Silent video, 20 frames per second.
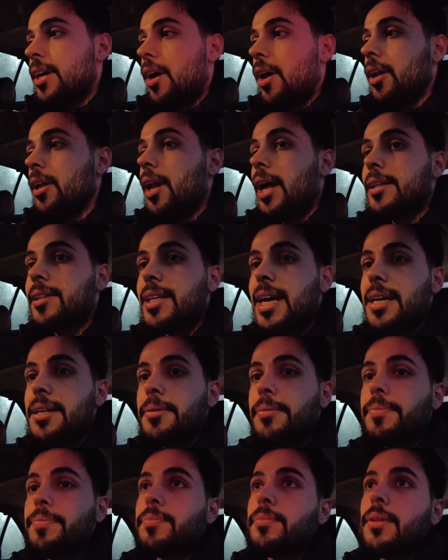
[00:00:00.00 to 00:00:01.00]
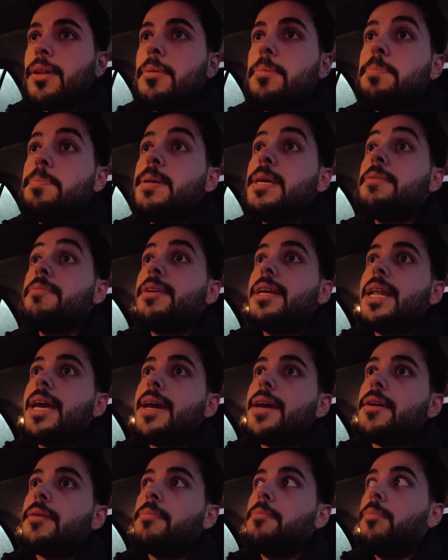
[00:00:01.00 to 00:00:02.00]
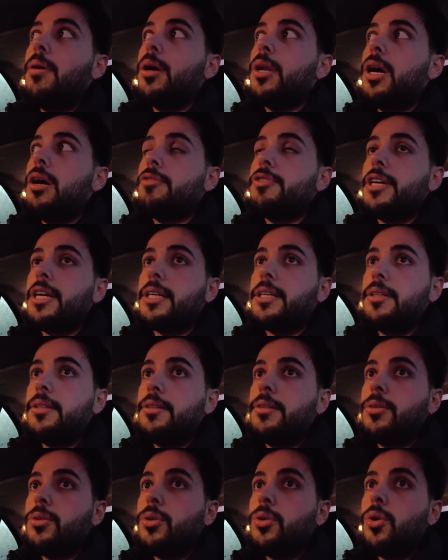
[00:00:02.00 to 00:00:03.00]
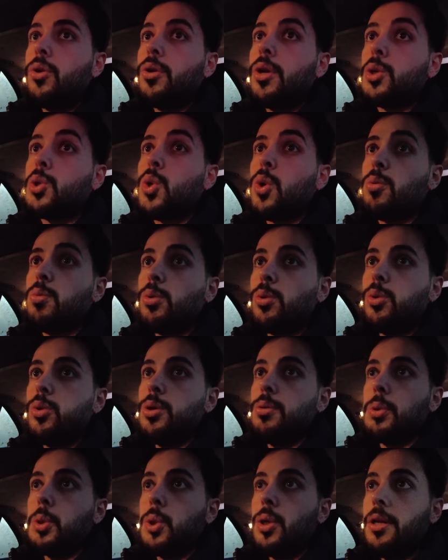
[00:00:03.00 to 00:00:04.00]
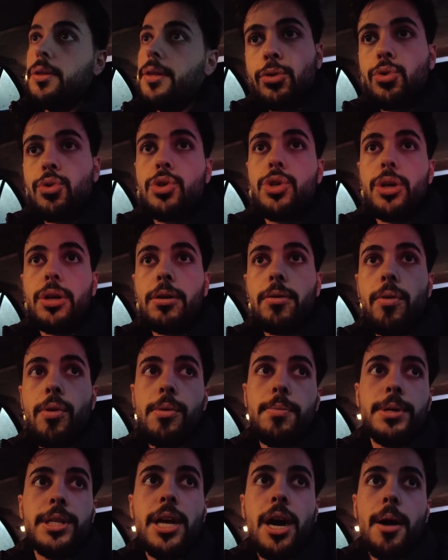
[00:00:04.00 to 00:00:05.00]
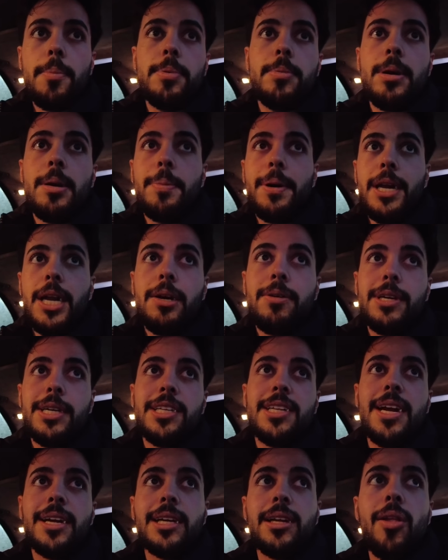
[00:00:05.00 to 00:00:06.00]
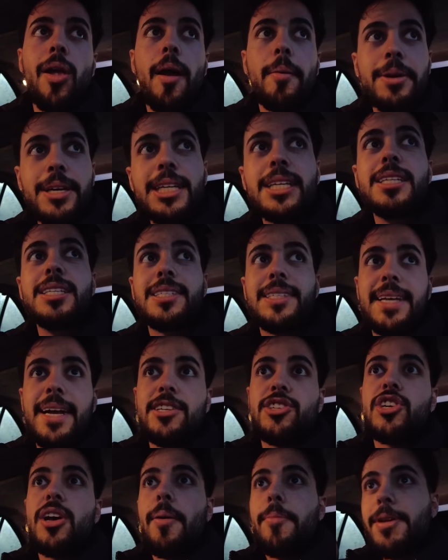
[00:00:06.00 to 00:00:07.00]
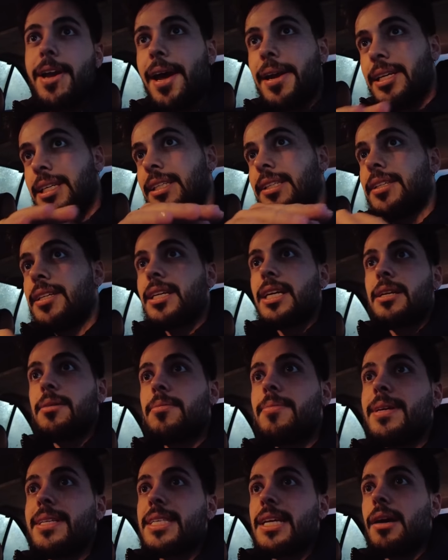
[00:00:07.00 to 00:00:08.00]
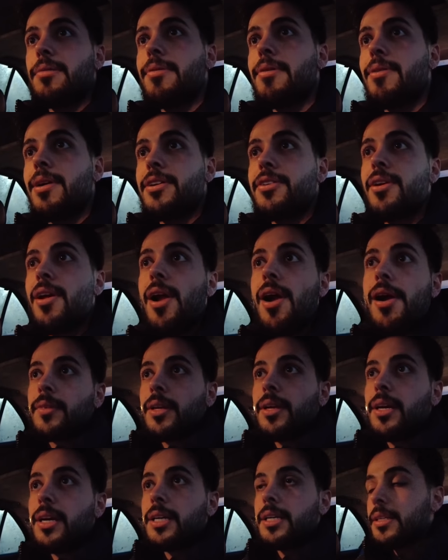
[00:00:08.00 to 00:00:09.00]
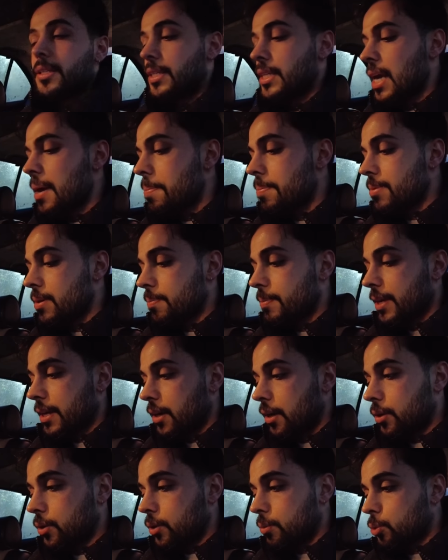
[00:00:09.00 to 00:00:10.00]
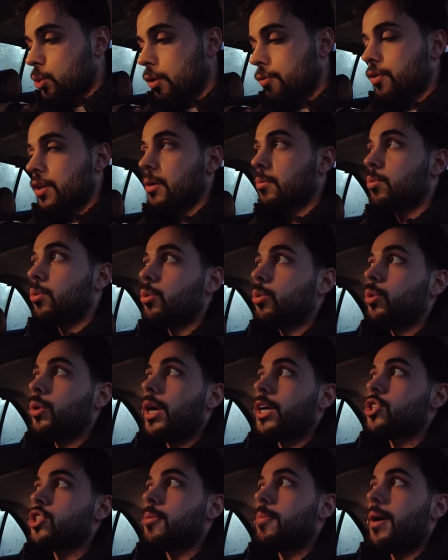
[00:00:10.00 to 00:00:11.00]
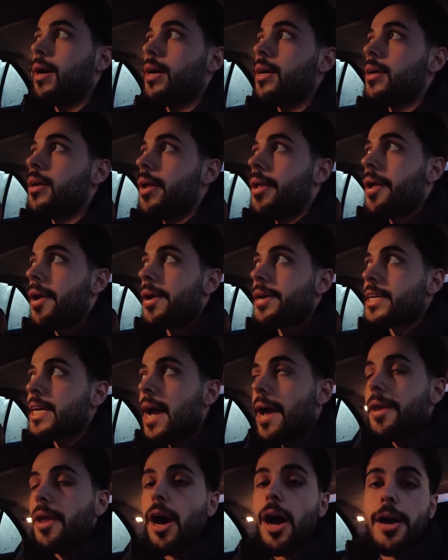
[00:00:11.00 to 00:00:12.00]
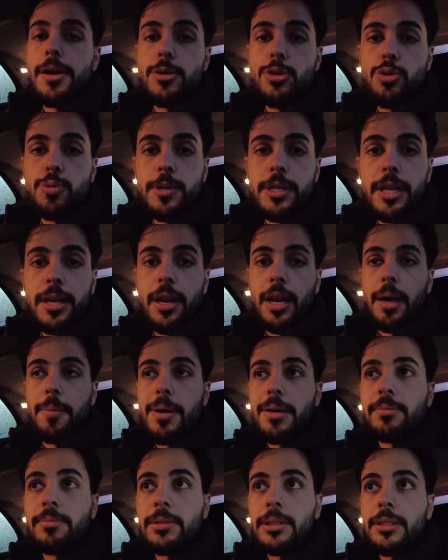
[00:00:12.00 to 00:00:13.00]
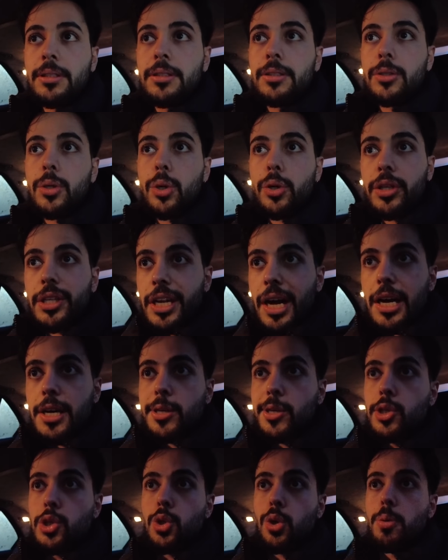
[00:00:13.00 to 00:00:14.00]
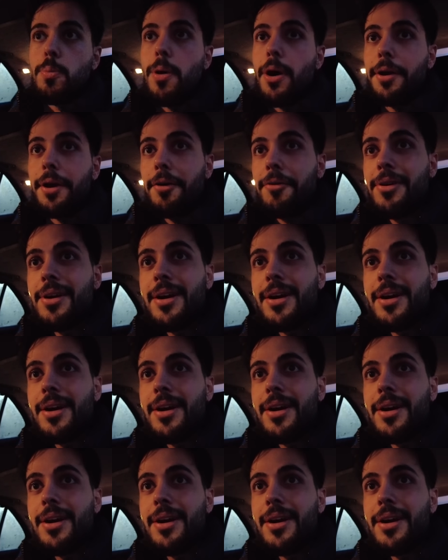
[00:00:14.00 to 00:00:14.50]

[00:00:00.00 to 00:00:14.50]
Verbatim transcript: Allah'tan BİM ile Manav yakın. Ona çok mutluyum şu an. Çünkü bir daha BİM'e Manav'a giderken ama yine ıslanacağım. Yani arada yine bir mesafe var. Ay, niye BİM'den alıyorum köftelik bulguru acaba? Yani A101'den alamam mı? Orada daha küçük bir manav.